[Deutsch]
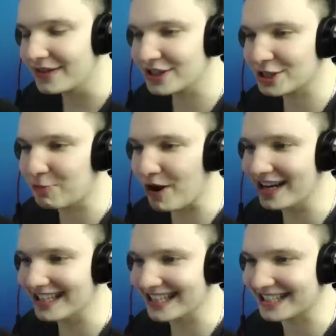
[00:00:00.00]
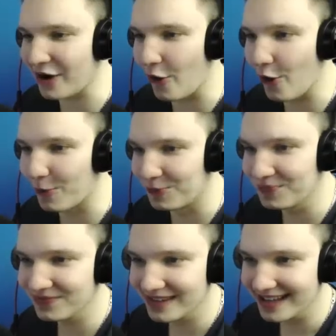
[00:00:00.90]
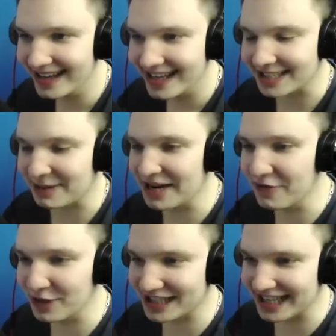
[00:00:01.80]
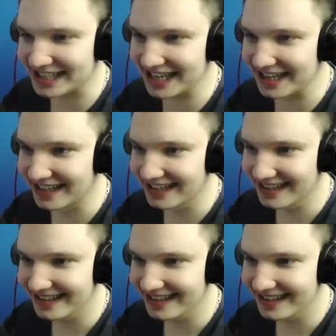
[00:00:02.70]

Wieso spawn ich eigentlich hier oben? Ich meine, wo ist der Sinn?